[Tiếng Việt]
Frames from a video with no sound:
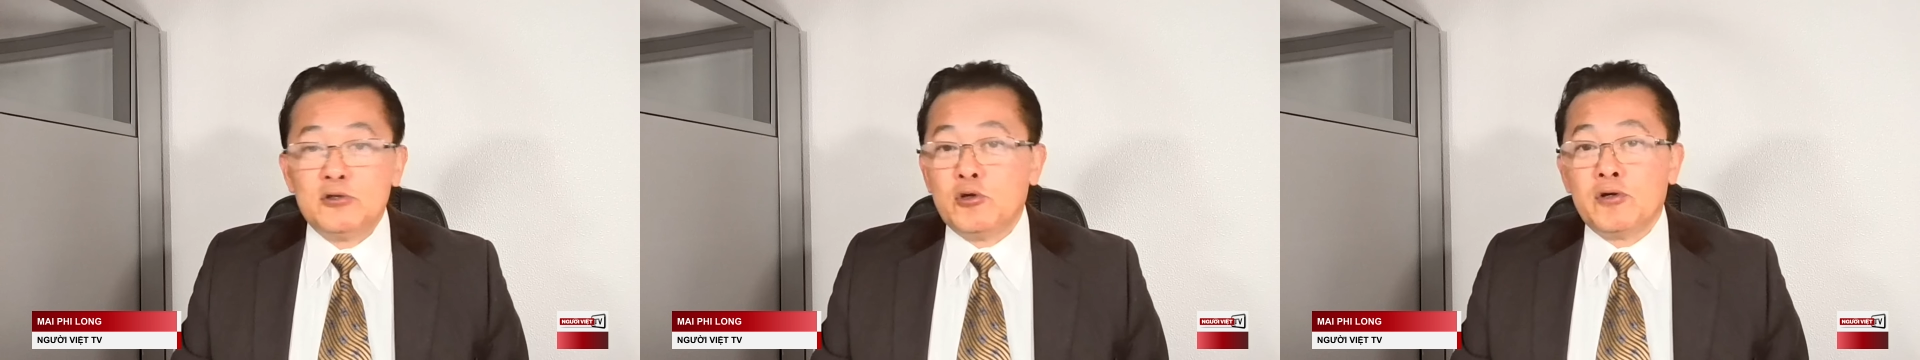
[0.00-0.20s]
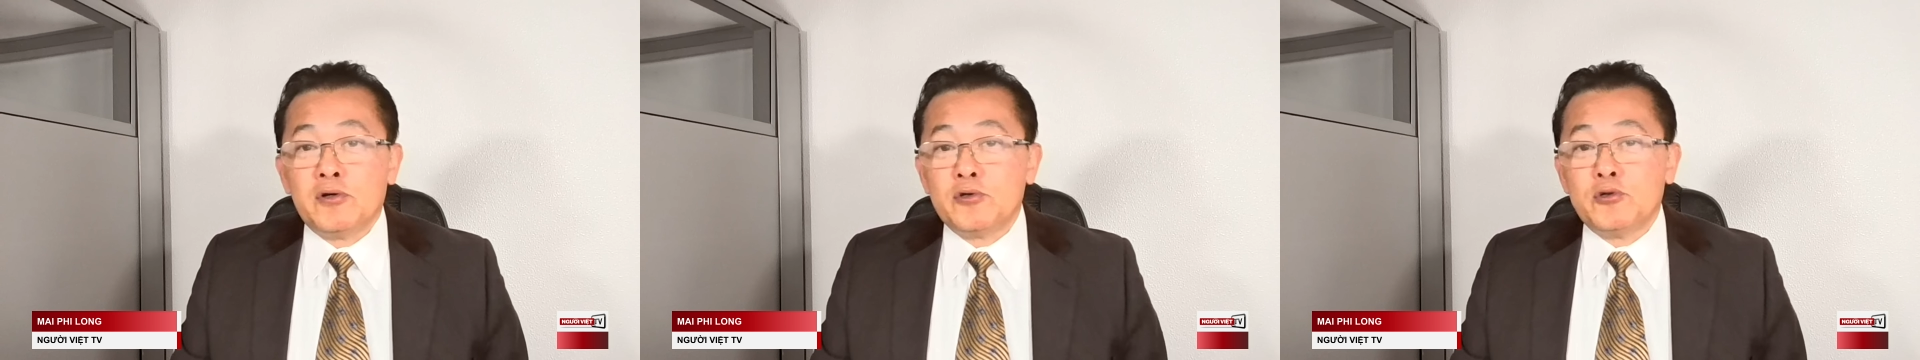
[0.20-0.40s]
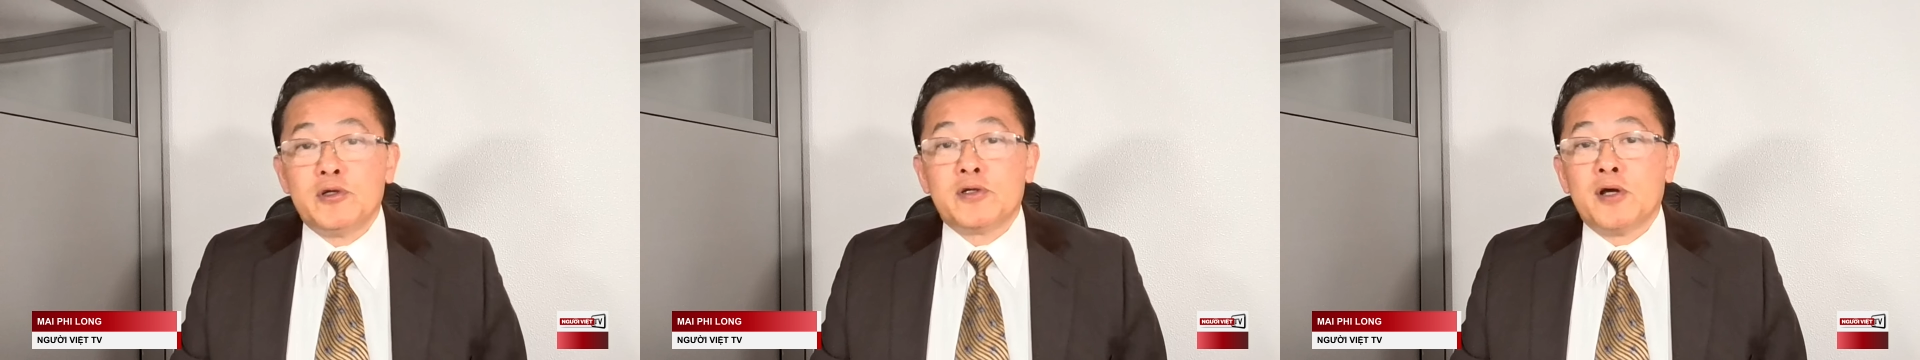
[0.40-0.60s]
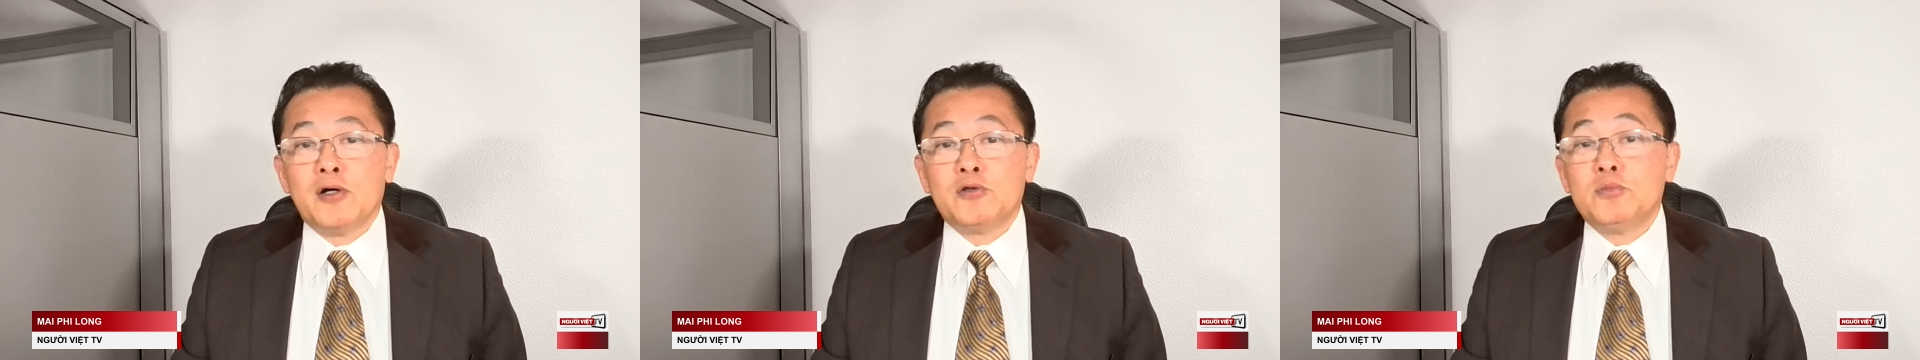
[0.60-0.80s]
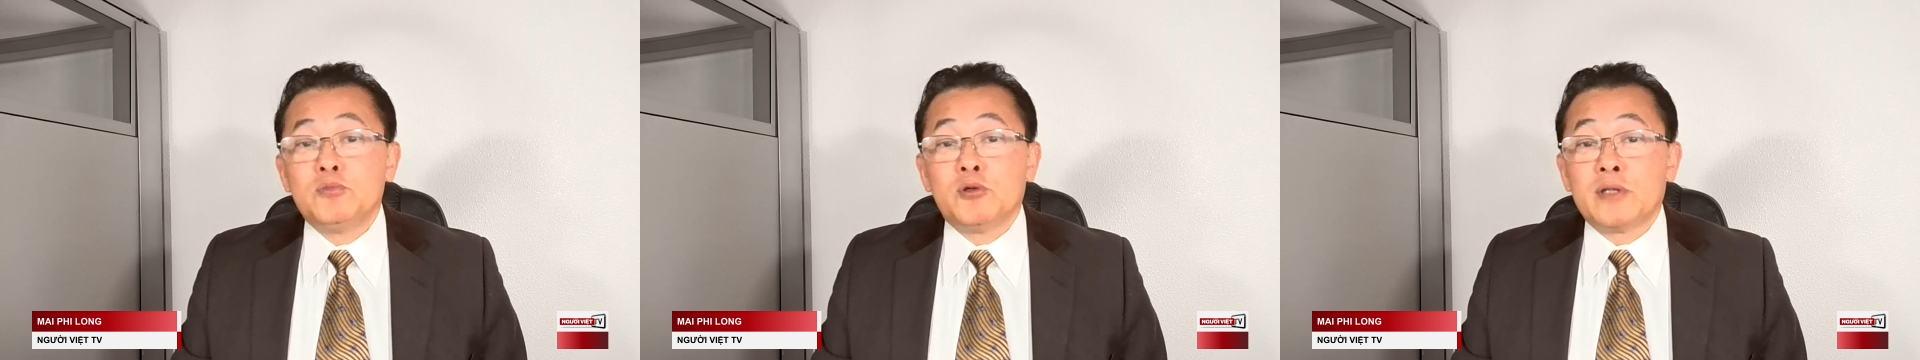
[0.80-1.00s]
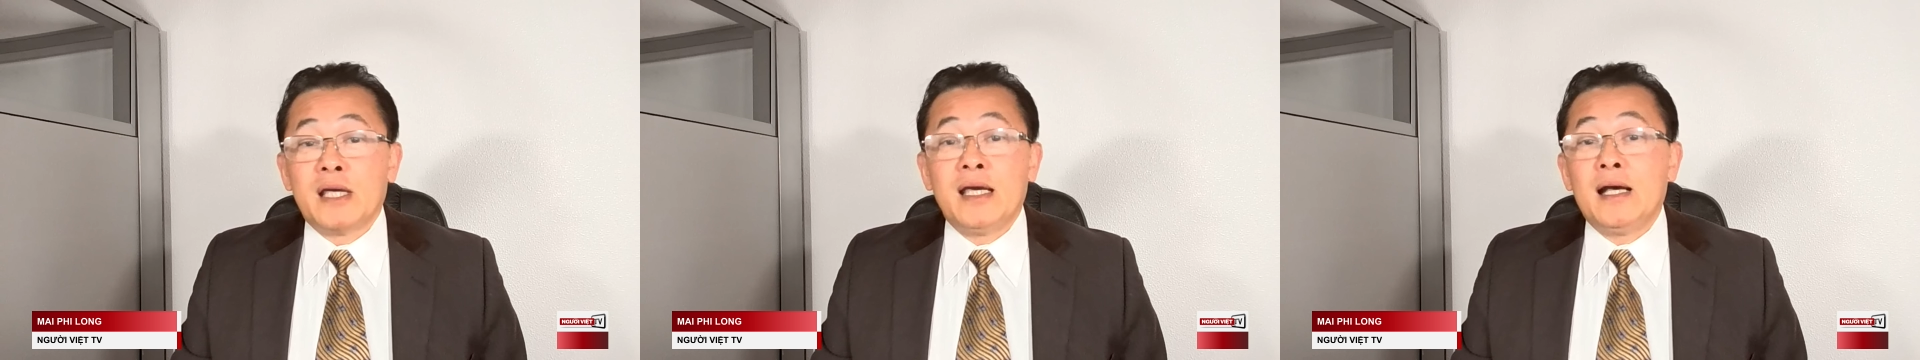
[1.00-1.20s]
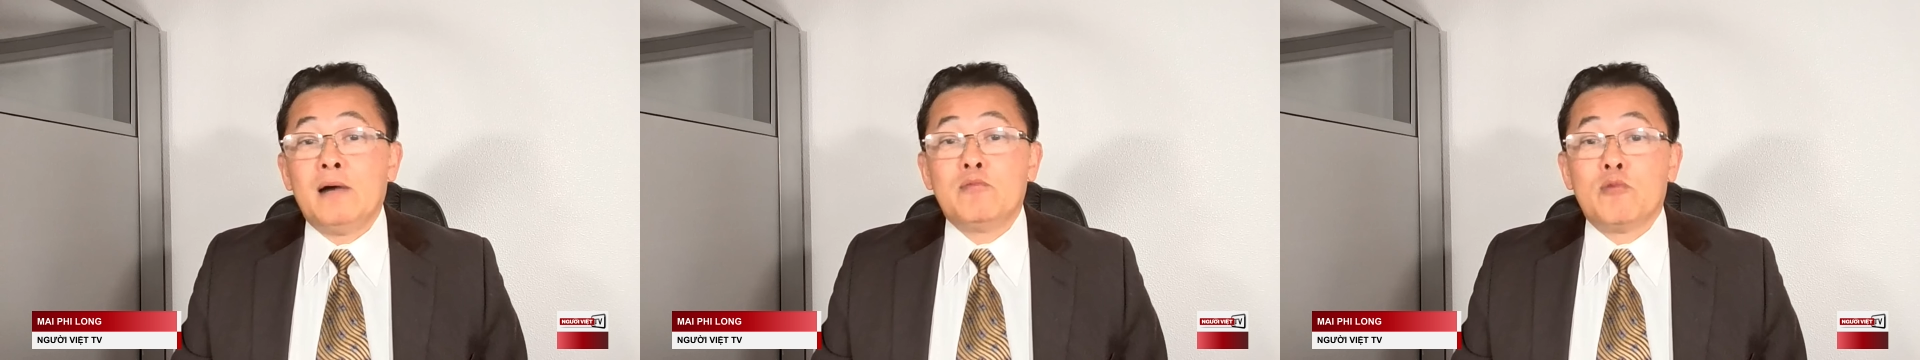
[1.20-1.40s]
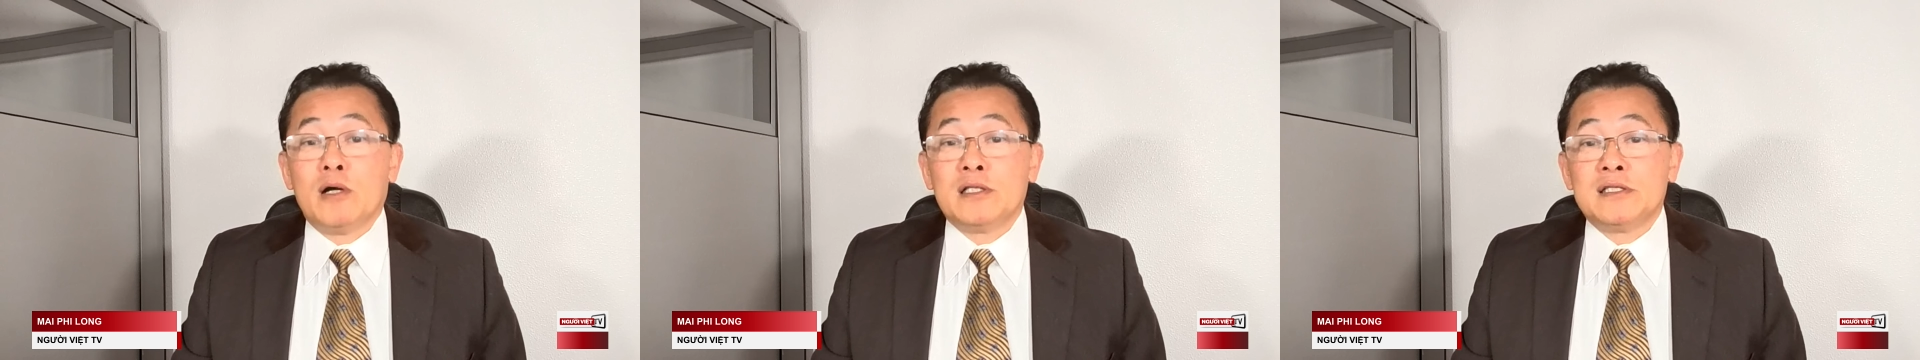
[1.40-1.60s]
chuyện chuyện đó chúng tôi thấy
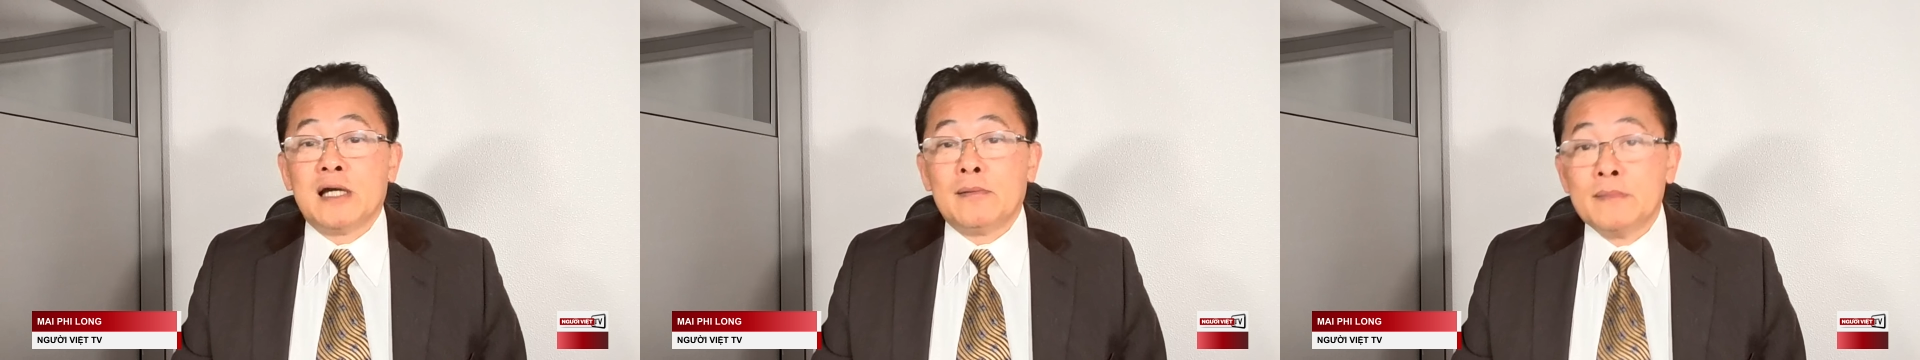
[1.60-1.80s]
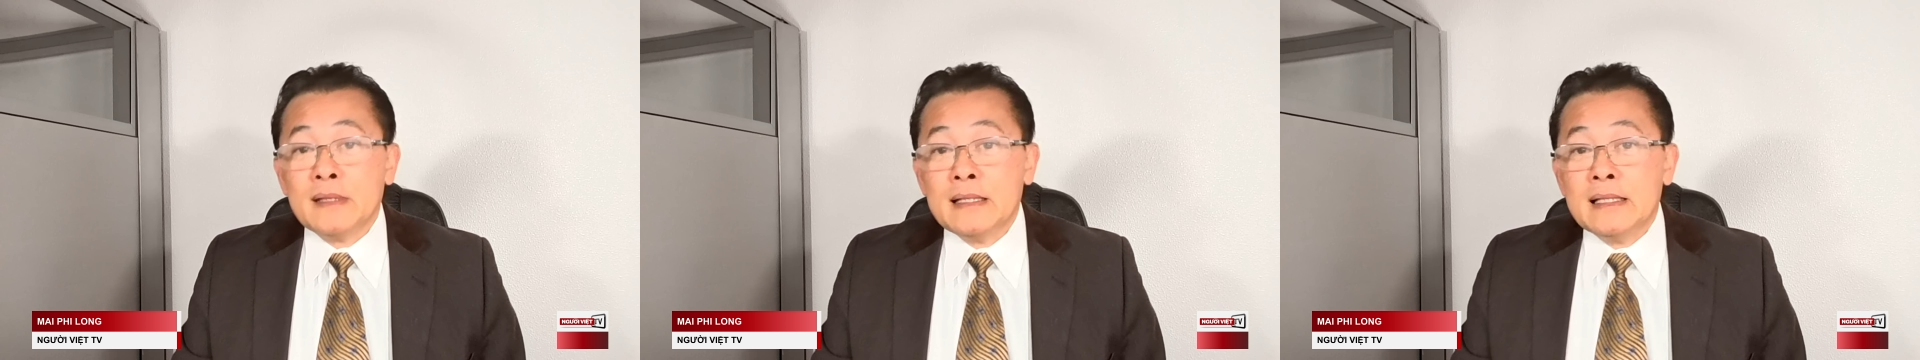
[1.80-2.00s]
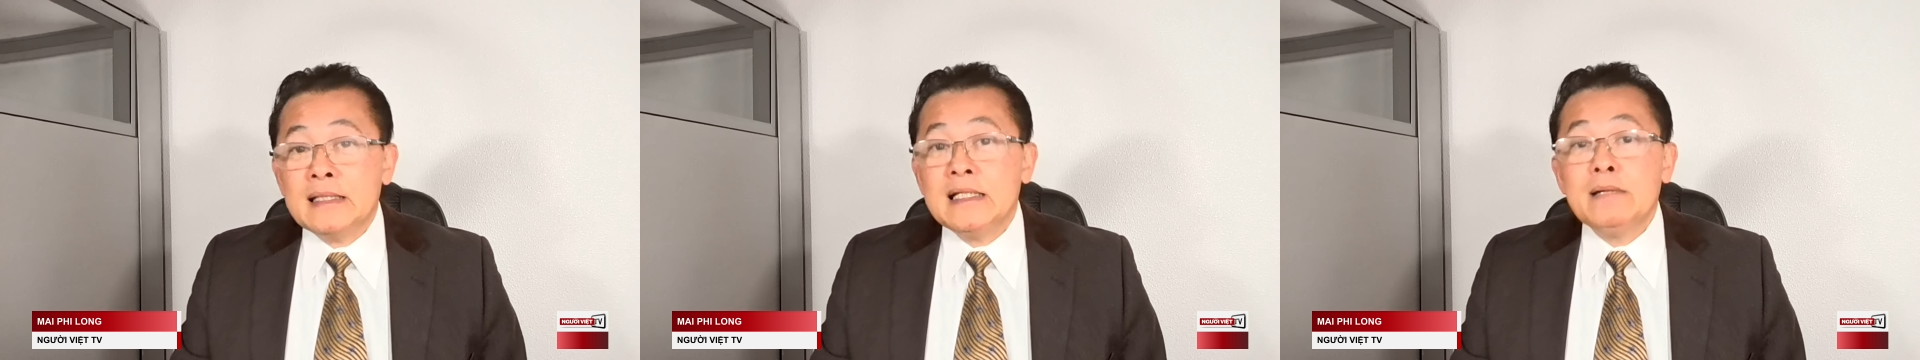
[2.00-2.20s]
không quan trọng